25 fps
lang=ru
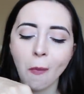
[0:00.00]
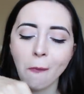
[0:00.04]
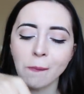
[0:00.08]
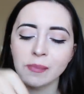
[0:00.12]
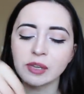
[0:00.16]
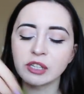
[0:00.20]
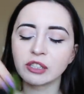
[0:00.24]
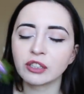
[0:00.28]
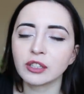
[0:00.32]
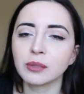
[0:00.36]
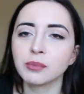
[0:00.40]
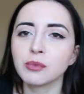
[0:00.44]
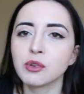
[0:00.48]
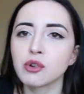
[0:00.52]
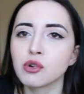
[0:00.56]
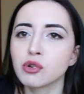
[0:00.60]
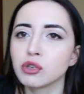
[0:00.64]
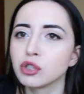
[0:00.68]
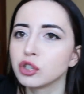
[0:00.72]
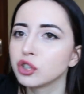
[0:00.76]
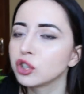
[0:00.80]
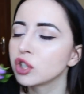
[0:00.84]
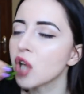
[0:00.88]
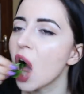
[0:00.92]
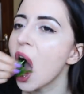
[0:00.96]
Иногда мне
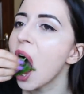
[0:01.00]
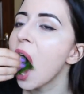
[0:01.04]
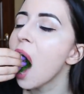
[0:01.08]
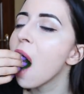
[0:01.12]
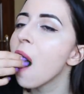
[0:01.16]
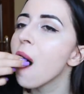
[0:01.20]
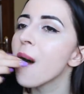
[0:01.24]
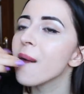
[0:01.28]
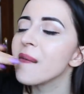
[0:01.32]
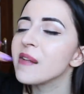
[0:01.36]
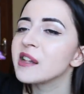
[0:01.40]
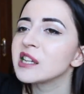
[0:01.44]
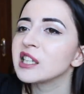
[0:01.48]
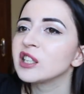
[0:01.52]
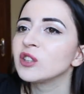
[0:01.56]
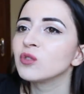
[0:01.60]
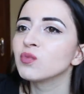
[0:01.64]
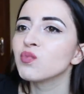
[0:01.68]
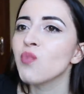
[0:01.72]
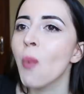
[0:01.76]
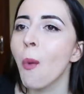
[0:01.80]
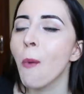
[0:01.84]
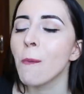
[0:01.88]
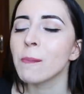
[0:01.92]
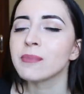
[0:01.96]
хочется
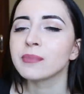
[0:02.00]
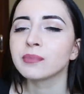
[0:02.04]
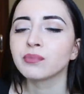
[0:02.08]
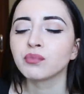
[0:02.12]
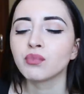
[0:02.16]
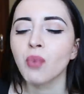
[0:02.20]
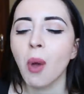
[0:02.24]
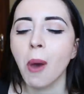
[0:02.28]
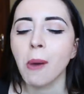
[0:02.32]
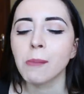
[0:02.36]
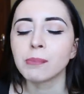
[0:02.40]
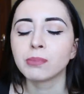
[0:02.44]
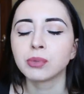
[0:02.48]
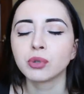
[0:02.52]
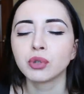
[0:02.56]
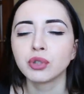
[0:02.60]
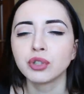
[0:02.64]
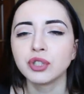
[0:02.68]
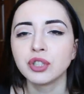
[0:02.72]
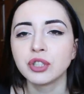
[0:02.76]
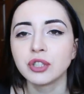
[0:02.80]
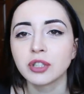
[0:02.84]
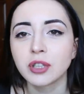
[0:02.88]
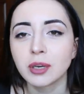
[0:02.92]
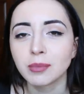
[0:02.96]

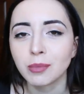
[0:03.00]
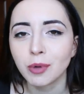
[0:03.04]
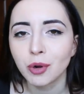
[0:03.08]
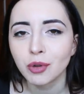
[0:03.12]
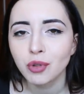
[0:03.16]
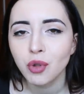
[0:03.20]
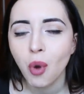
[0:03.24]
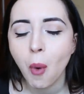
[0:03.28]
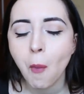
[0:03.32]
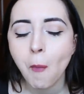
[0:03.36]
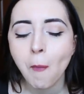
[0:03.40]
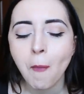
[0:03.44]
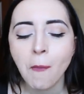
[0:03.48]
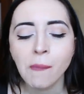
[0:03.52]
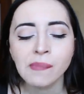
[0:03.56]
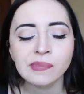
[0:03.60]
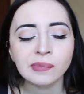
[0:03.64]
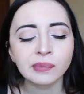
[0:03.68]
бросить работу,